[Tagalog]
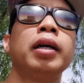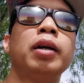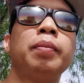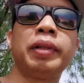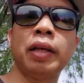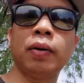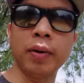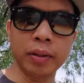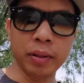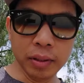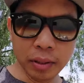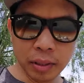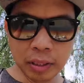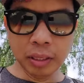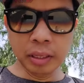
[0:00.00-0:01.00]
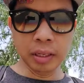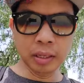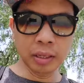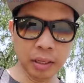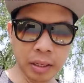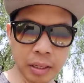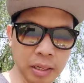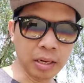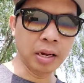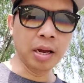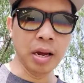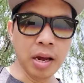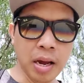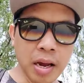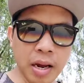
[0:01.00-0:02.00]
ano ba tawag doon
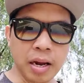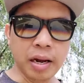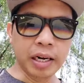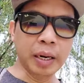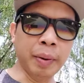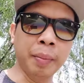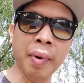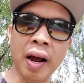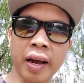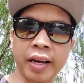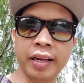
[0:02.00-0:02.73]
na may mga